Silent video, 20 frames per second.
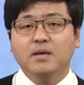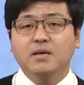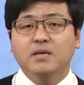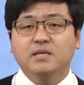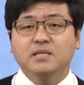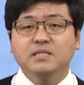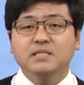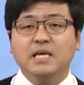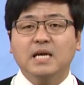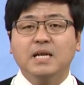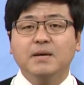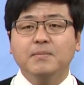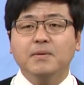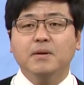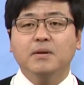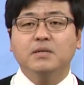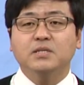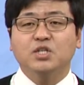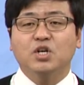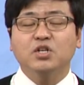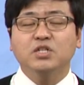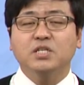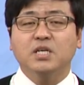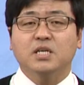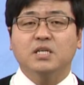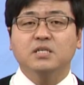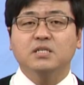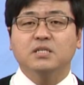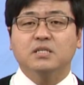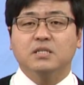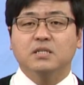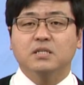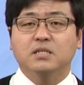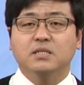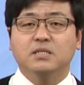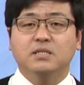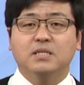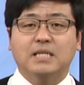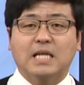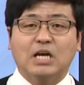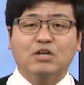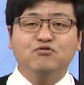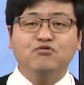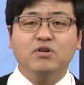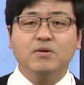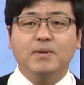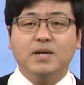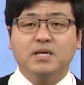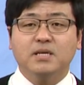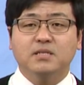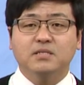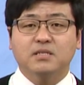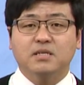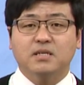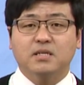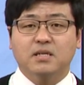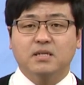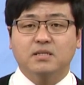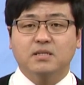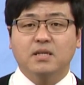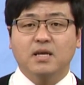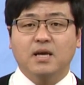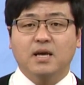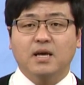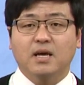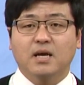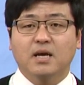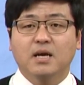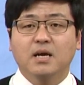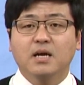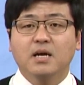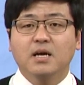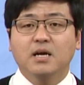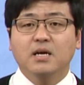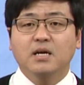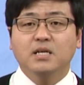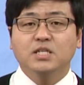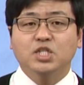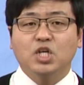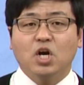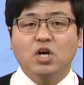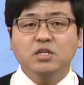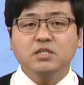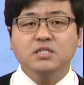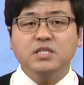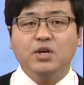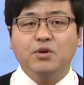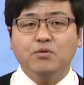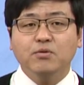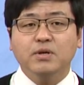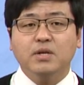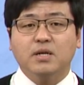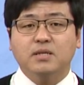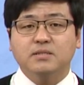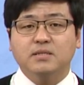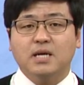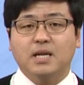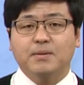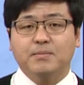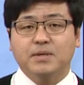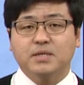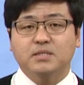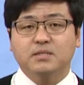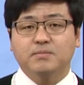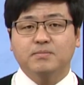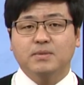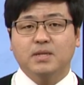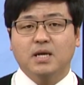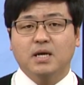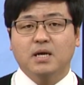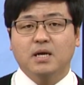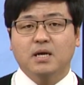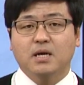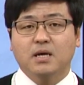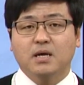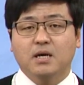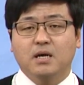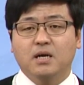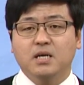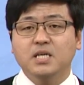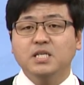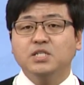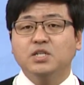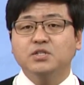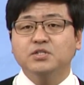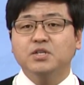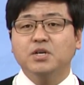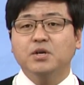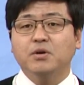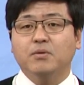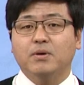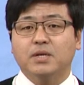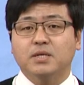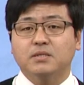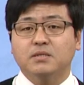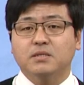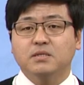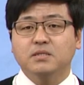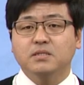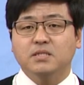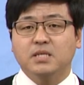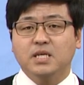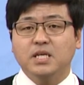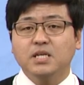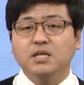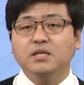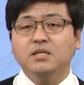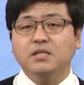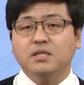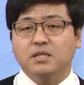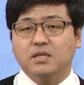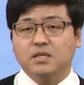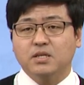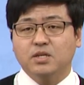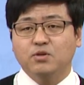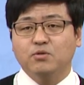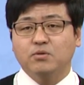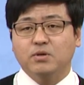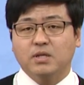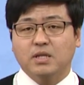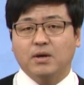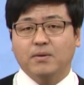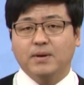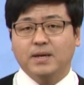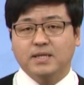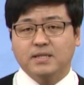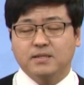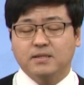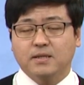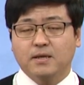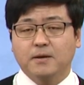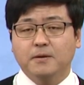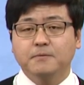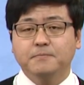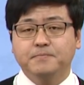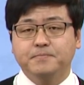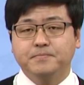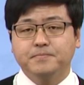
그 사람의 정체는 이제 나중에 밝혀지게 되는데 정재용이라는 사람이었습니다. 어, 이 정재에 관해서는 이제 이런 기록이 나와 있는데요.